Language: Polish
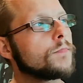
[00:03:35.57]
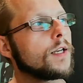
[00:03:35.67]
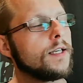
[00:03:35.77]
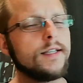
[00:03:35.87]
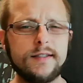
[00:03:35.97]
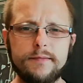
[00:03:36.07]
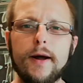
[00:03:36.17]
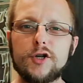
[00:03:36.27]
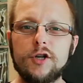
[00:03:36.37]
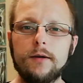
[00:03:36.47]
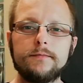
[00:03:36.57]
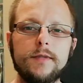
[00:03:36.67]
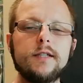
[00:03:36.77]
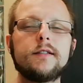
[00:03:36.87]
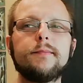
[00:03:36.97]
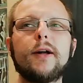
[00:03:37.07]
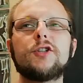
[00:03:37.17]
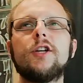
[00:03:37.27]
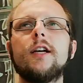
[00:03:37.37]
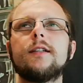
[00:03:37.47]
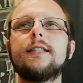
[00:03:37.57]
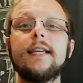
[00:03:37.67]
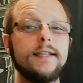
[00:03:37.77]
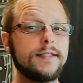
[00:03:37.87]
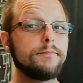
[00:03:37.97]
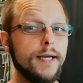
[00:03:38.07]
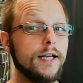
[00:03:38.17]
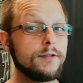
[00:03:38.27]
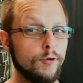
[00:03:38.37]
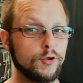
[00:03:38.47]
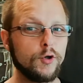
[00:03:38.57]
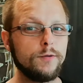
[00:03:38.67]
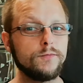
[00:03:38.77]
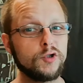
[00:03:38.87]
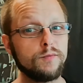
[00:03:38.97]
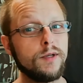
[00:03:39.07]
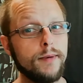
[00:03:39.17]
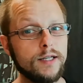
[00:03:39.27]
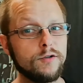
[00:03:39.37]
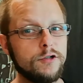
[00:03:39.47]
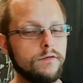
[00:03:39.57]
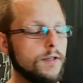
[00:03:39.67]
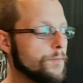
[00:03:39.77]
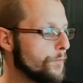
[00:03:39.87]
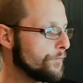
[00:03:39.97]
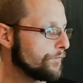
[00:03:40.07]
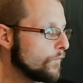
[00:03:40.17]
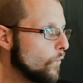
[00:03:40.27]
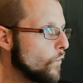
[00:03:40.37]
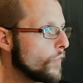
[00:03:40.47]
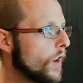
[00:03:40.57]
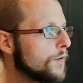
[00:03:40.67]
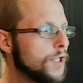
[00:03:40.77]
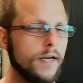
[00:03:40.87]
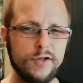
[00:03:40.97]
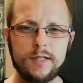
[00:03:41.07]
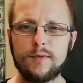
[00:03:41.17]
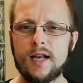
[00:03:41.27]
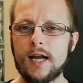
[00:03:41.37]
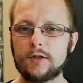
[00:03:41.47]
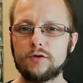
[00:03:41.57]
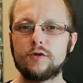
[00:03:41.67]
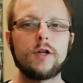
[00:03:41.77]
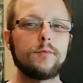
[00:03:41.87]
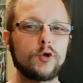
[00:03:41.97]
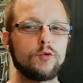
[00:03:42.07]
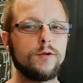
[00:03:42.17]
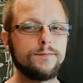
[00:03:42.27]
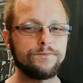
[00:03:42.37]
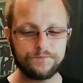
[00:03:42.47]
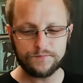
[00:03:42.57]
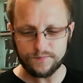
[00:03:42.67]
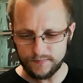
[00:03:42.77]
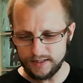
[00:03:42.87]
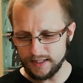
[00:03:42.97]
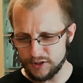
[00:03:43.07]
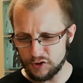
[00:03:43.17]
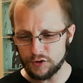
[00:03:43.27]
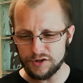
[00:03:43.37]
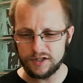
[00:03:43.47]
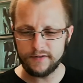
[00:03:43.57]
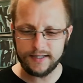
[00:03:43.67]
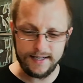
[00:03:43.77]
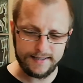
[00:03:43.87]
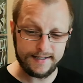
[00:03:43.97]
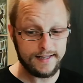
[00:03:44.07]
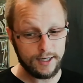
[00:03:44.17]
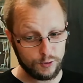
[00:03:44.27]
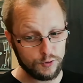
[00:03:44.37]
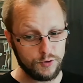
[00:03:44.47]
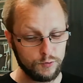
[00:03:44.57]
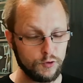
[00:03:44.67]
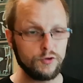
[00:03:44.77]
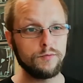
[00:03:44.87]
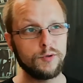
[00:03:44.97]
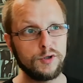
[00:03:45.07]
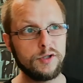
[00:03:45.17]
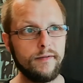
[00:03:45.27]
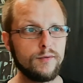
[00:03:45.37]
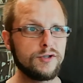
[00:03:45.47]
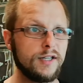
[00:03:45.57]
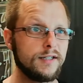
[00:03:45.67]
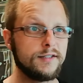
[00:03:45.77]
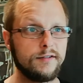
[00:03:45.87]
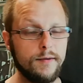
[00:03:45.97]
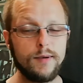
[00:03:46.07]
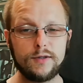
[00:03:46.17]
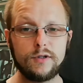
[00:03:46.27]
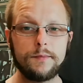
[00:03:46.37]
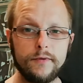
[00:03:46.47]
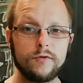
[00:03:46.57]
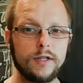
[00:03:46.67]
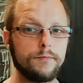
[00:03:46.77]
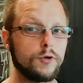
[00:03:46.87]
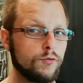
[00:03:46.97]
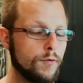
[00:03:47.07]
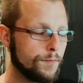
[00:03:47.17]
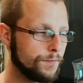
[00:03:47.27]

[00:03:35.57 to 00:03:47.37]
Jest smacznie, jest smacznie, nie jest mega słodko, co mnie bardzo dziwi. Ciekawy jestem, ile laktozy tutaj poszło. Jeśli to jest dziewiętnastka z laktozą, no to podejrzewam, że tak ze dwa plato na pewno tam poszło.